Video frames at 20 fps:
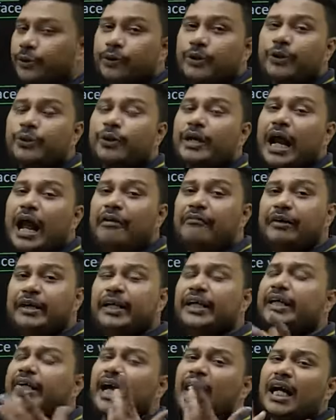टू
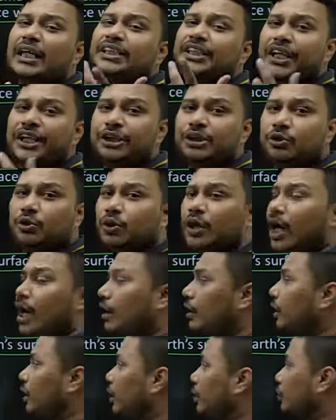ग्रेविटी क्या चेंज होगा
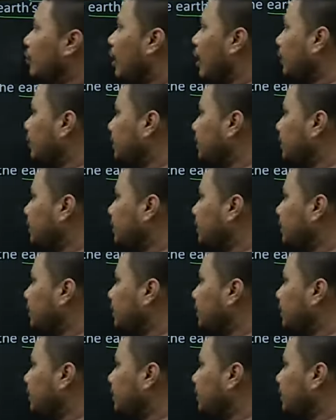तो हम